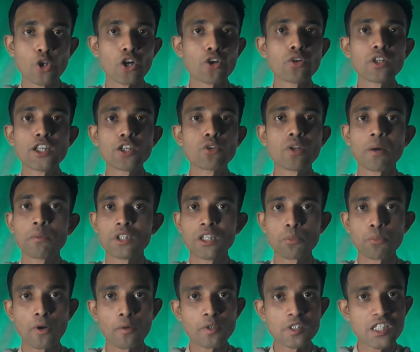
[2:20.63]
তখন কিন্তু
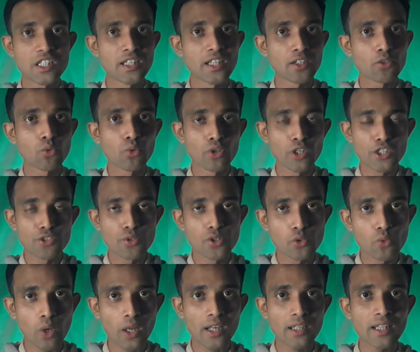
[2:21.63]
আমাদের প্রবাসীদের কোনো
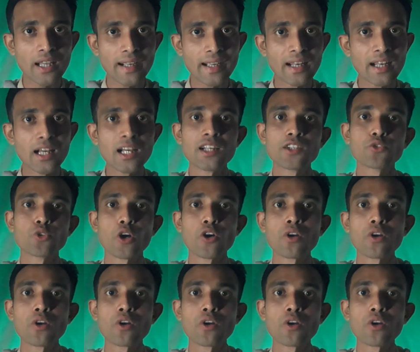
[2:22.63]
কিছুই করা থাকে না